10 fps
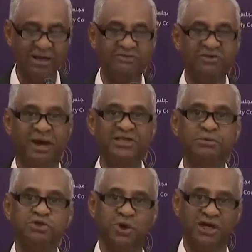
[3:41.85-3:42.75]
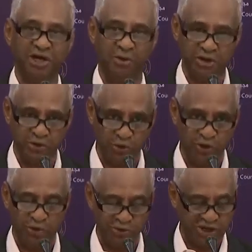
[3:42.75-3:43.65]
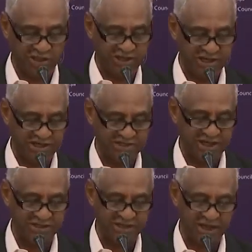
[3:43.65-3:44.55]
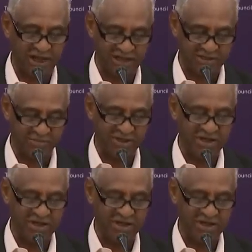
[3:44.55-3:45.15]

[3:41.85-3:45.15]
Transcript: في بعض مشروعات قوانين أخرى أرجعت إلى جلسات غادمة